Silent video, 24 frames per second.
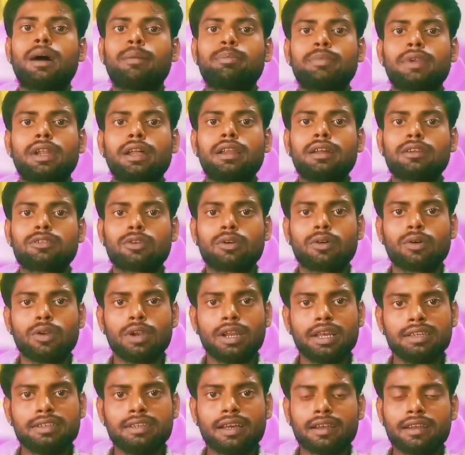আপনারা
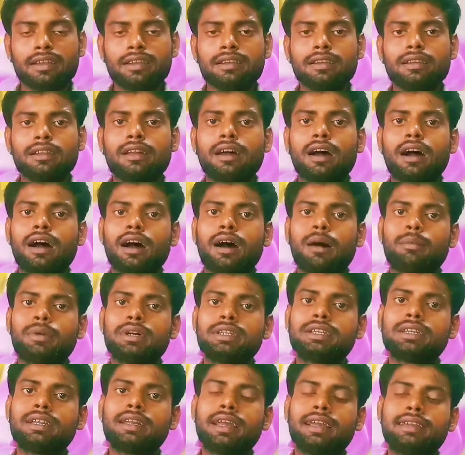সকলেই জানেন
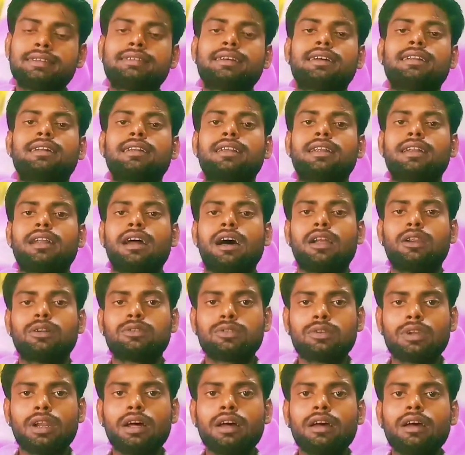আমাদের এই চ্যানেলের
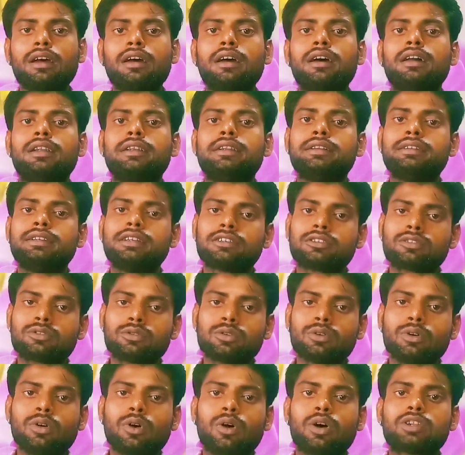আলোচনা নিজস্ব
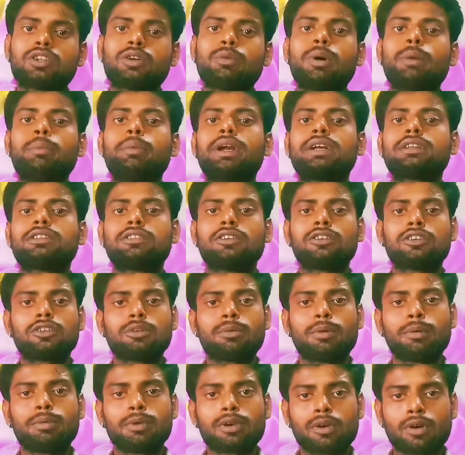অথবা
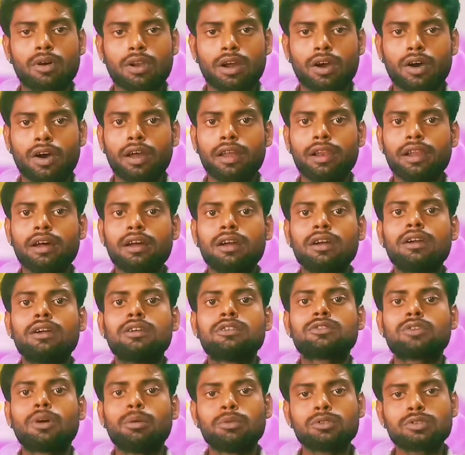ব্যক্তিগতভাবে করা হয় না
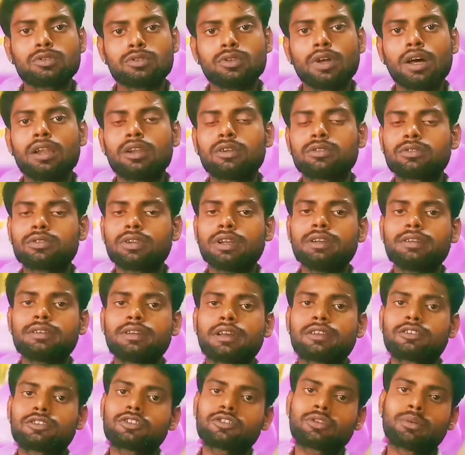সমস্ত আলোচনাই
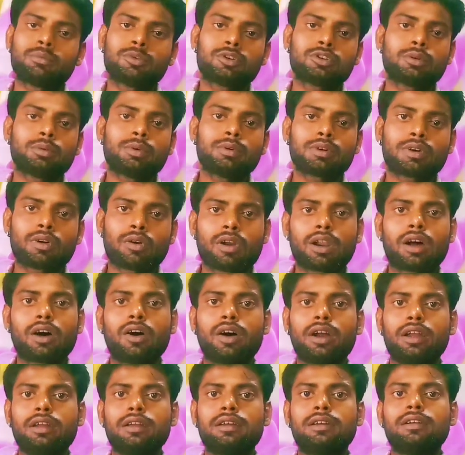শাস্ত্রসম্মতভাবে করা
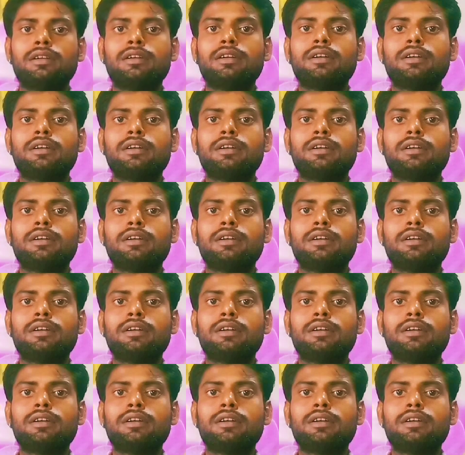হয়